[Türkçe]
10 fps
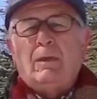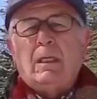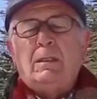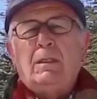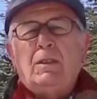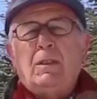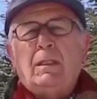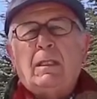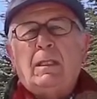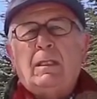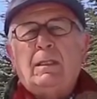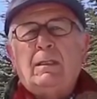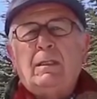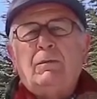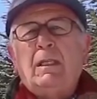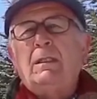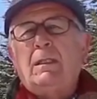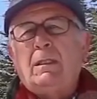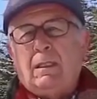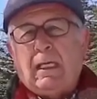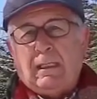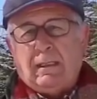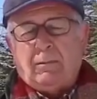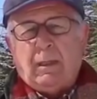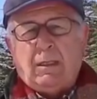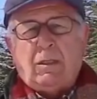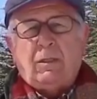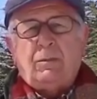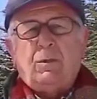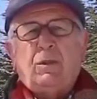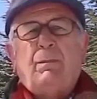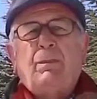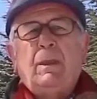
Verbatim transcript: verdiği şirketlerden de vergi elde etmeye çalışmış.